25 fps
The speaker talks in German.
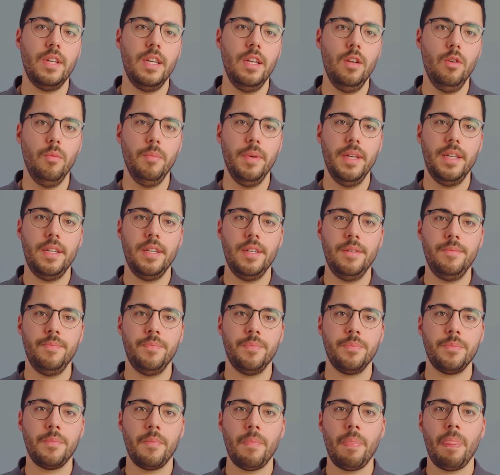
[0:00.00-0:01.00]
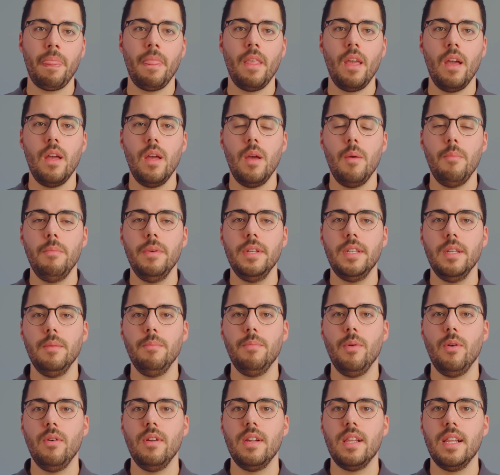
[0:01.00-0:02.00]
Kilometer. Mit den
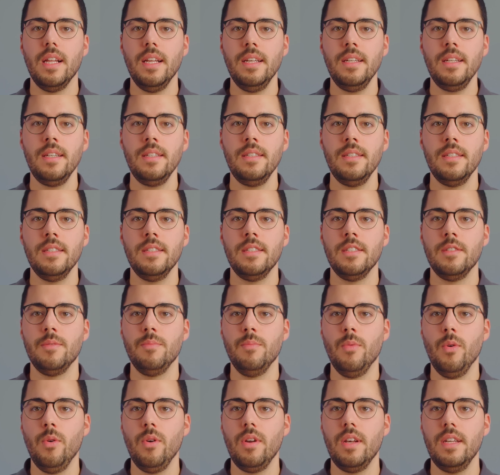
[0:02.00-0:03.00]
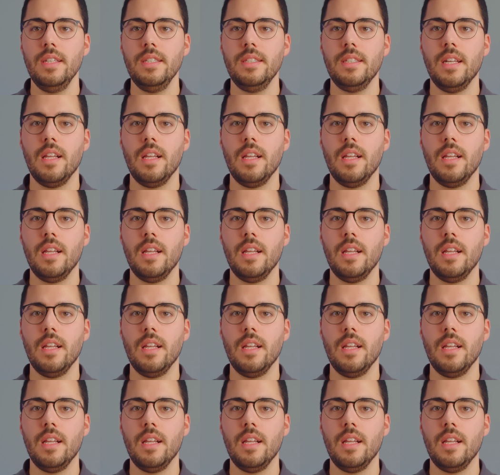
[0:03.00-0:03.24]
Board-Sendern ist es möglich,